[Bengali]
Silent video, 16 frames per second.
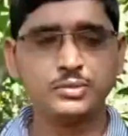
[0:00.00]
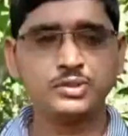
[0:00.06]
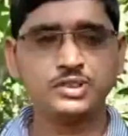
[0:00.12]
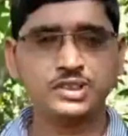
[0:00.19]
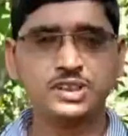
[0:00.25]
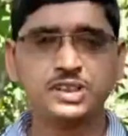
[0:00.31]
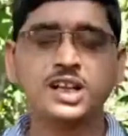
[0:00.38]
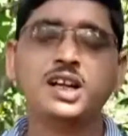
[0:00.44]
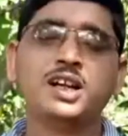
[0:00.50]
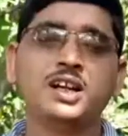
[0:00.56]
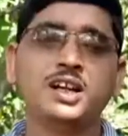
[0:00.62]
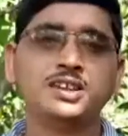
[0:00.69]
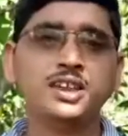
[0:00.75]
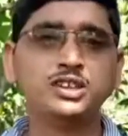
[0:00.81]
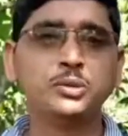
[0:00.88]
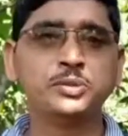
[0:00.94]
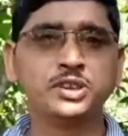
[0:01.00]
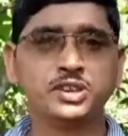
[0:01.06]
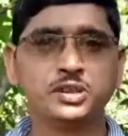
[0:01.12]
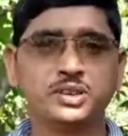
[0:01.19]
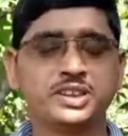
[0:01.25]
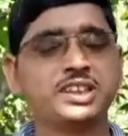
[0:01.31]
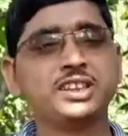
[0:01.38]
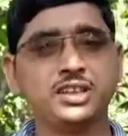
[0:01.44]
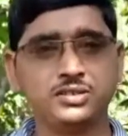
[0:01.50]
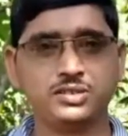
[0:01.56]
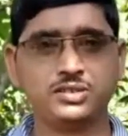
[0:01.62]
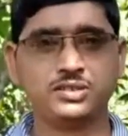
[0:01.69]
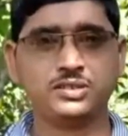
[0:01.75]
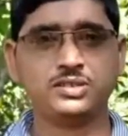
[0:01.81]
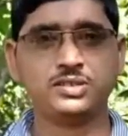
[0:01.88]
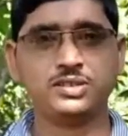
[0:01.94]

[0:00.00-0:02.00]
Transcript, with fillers: নমস্কার এসএস সবাইকে স্বাগত